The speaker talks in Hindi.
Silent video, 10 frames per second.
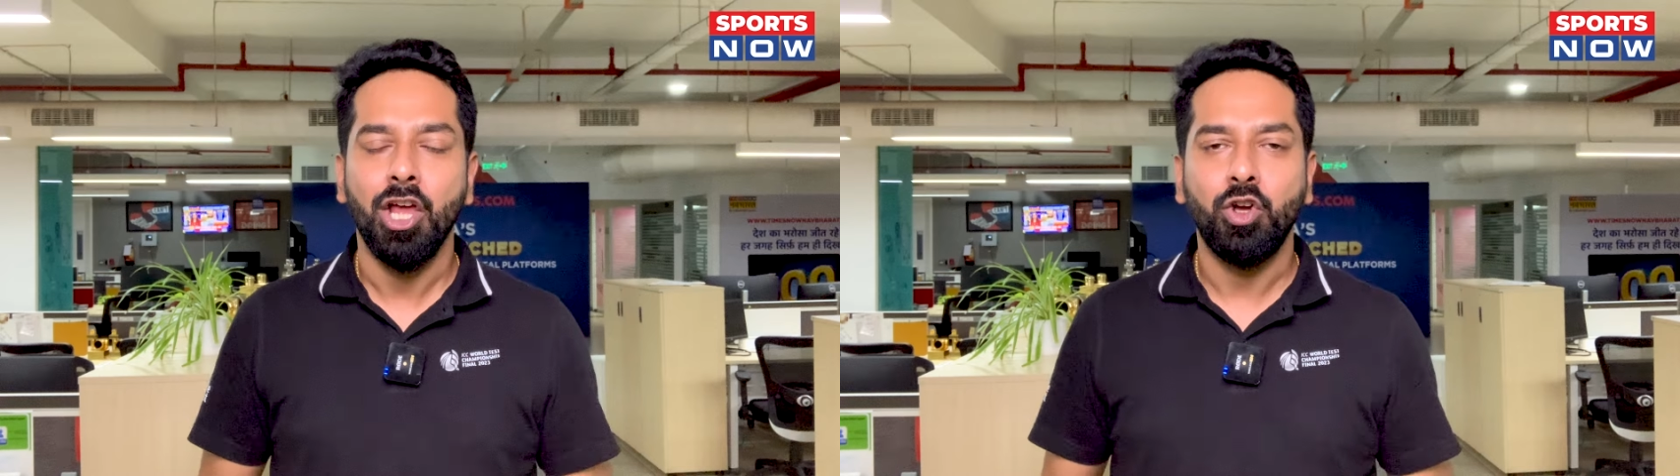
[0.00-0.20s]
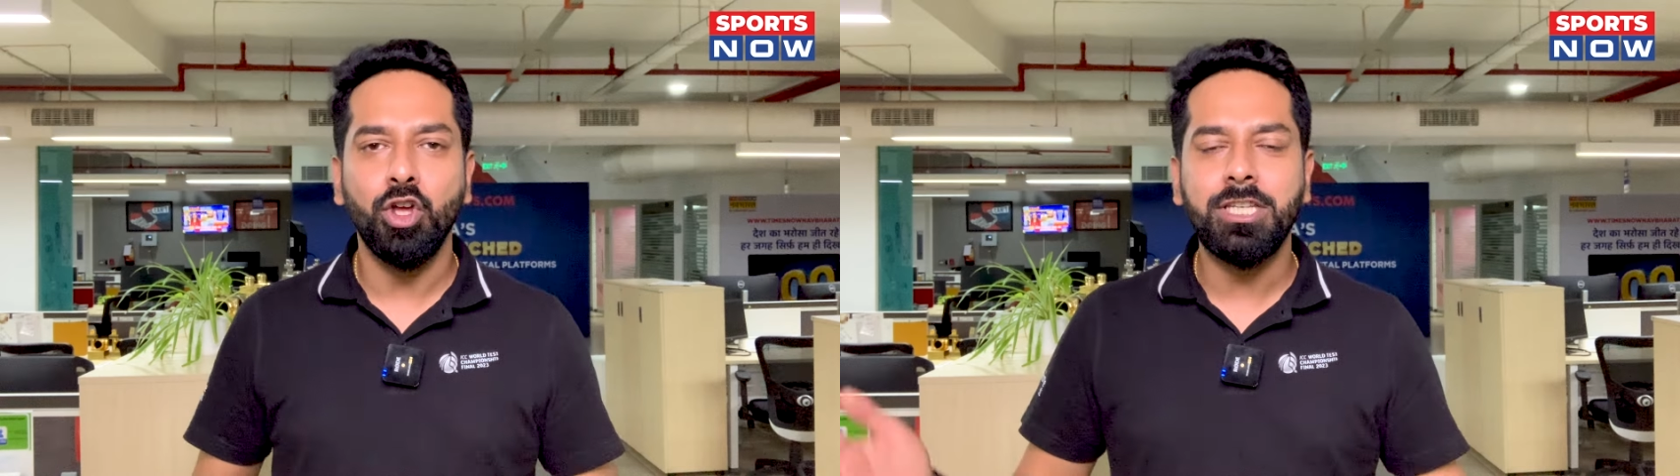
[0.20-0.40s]

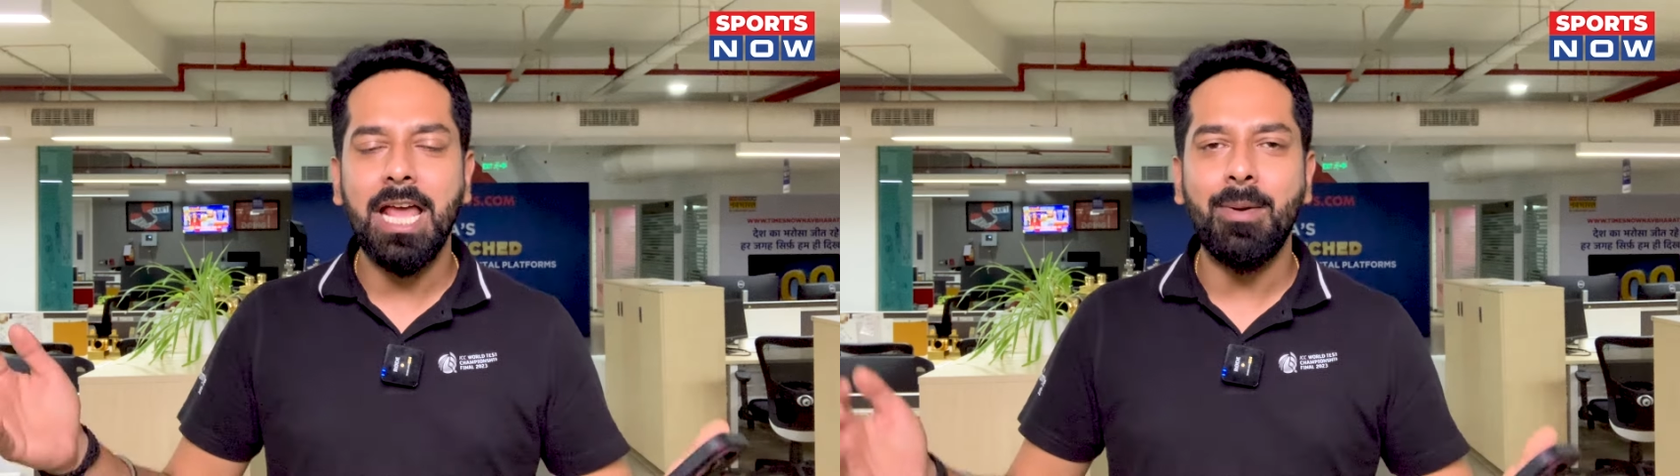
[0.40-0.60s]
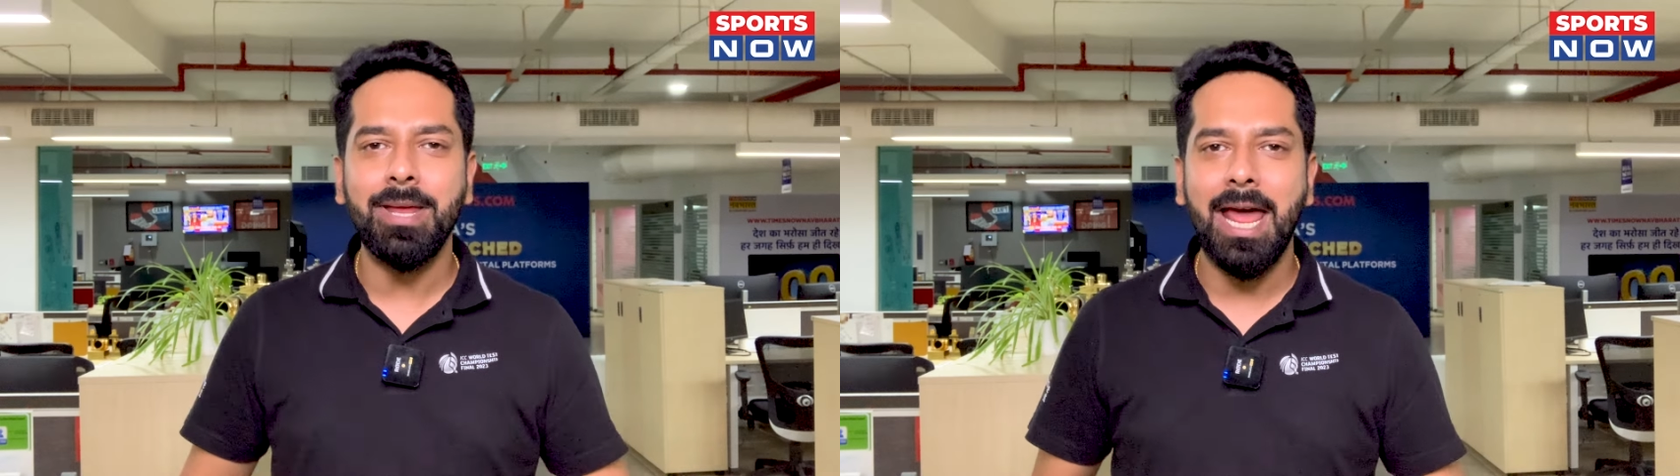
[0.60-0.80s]

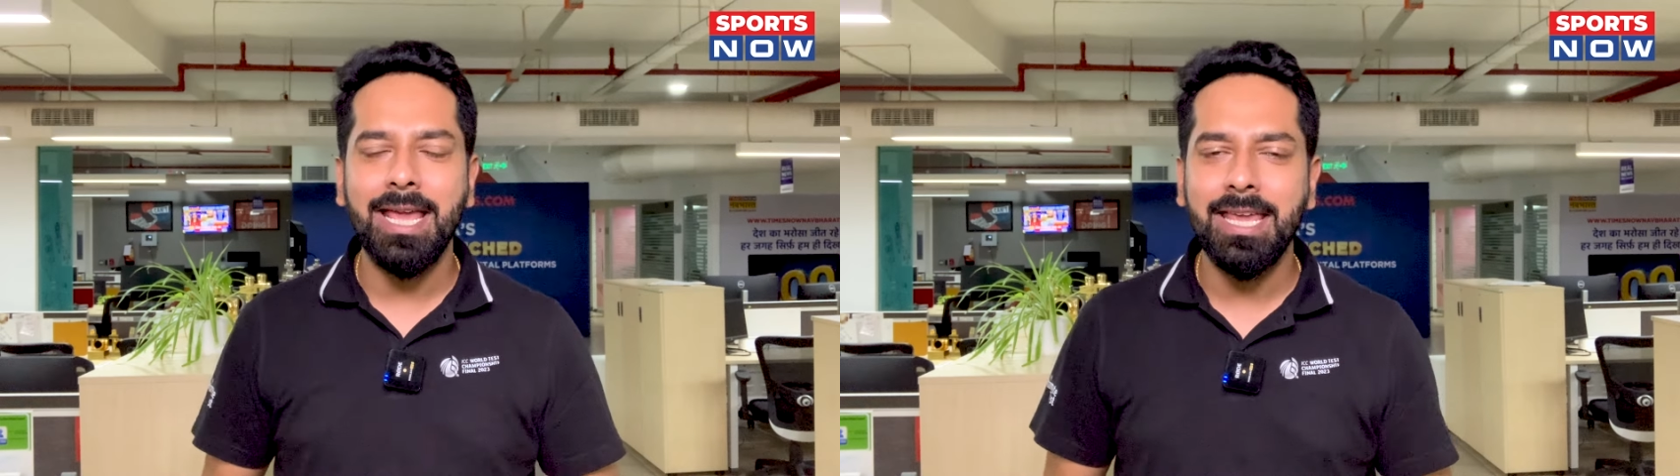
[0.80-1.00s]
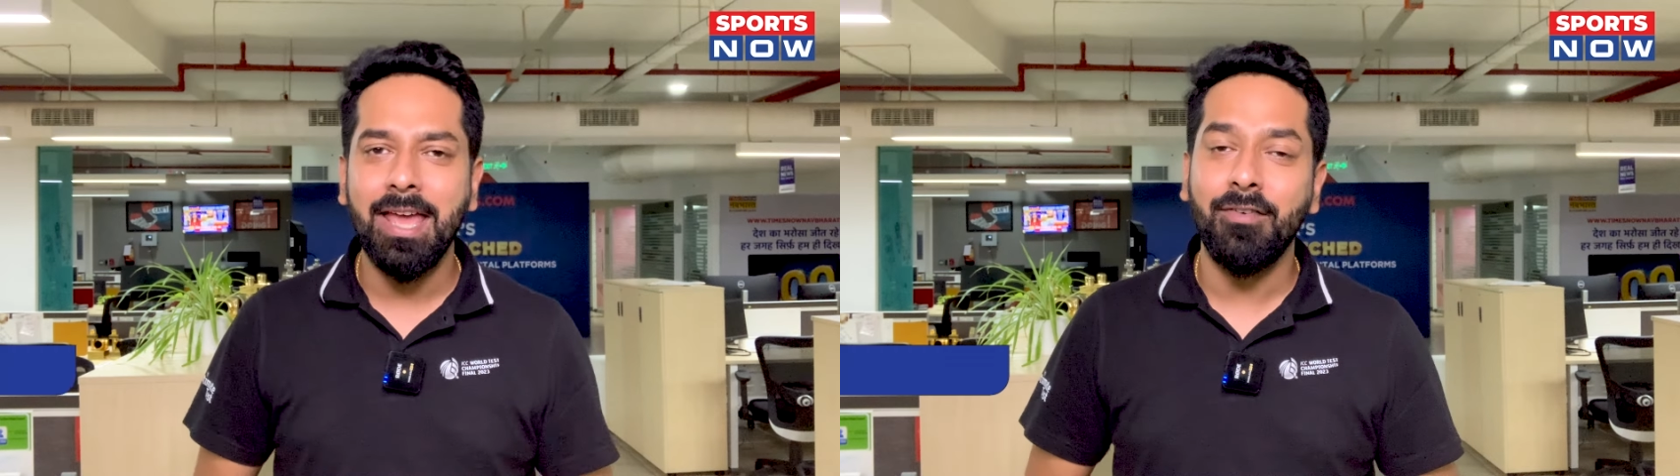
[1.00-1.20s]
खुशियां
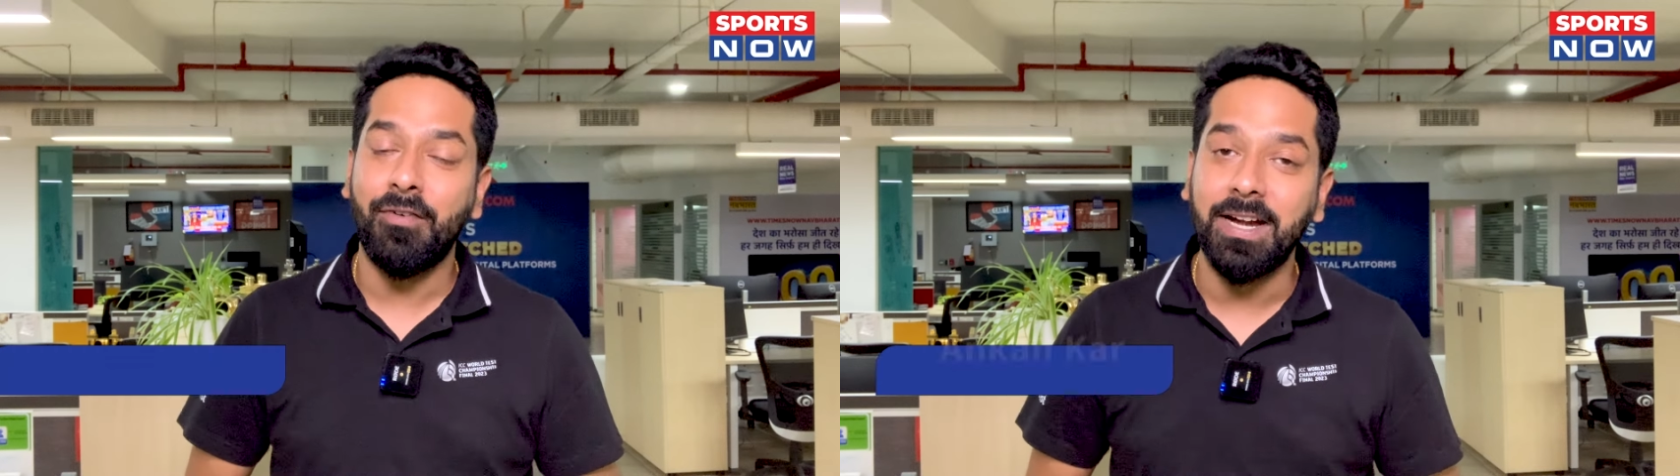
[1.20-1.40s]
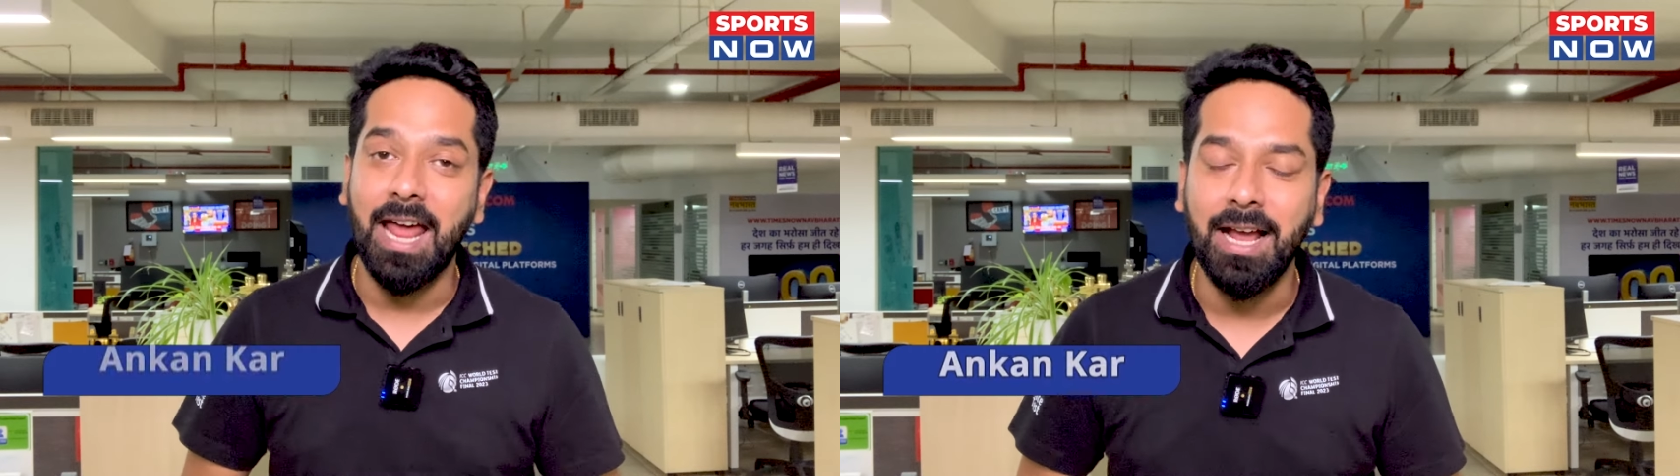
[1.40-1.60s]
मनाइए
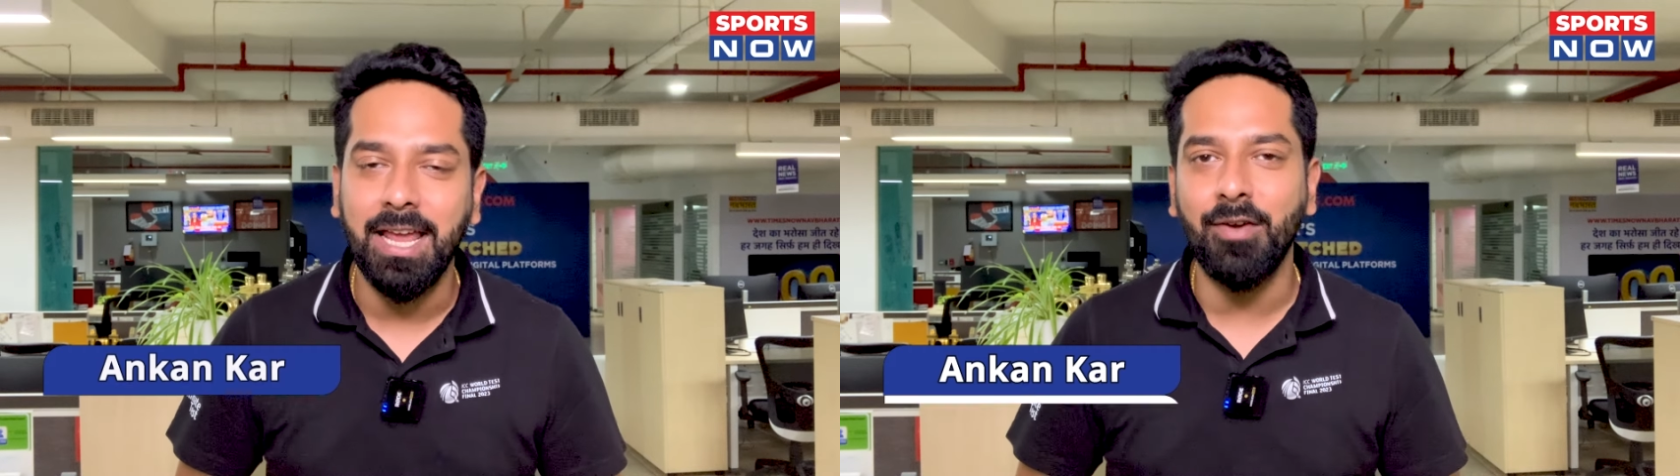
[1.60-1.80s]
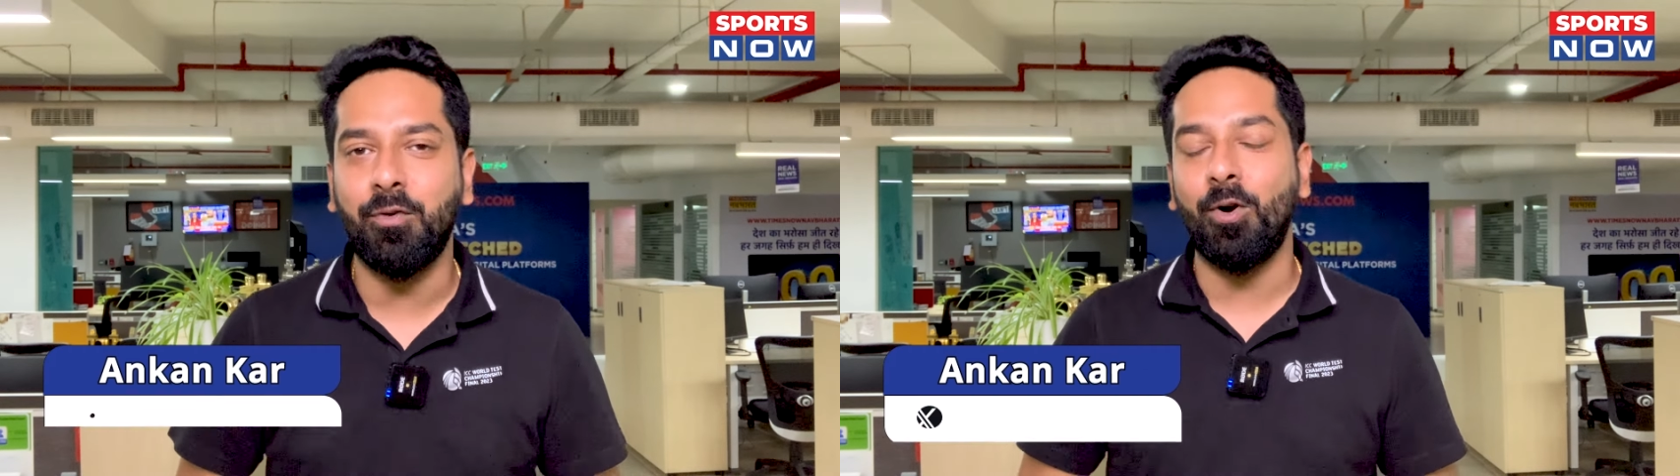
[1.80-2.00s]

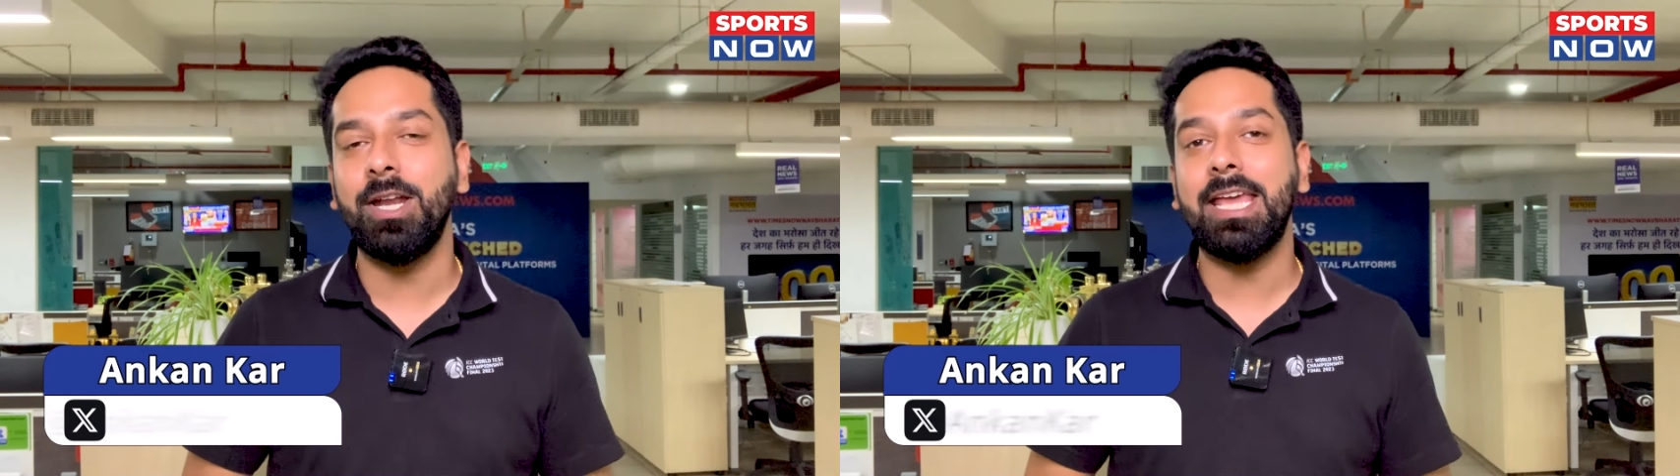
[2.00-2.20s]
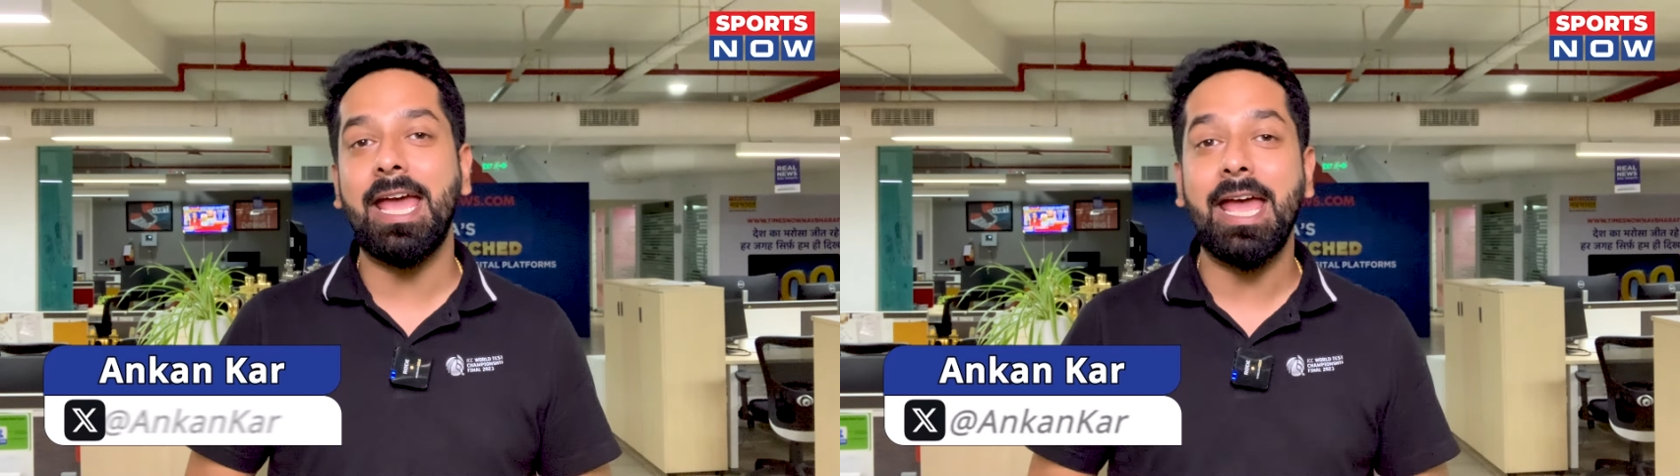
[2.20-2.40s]
फटाके
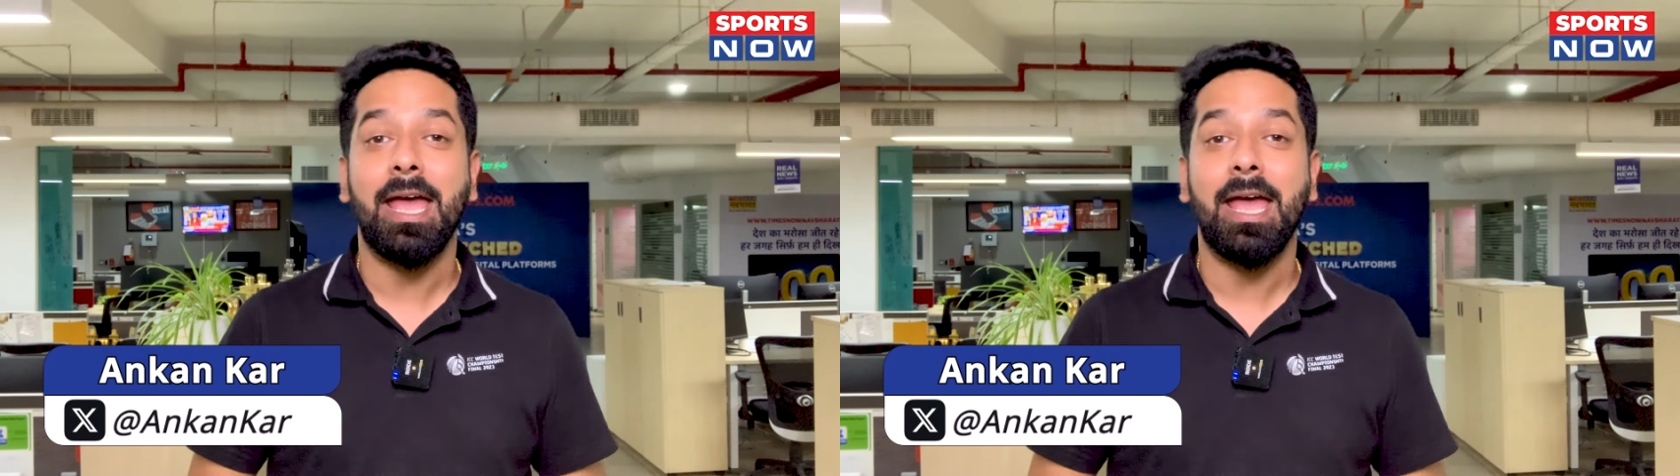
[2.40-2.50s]
फोड़िए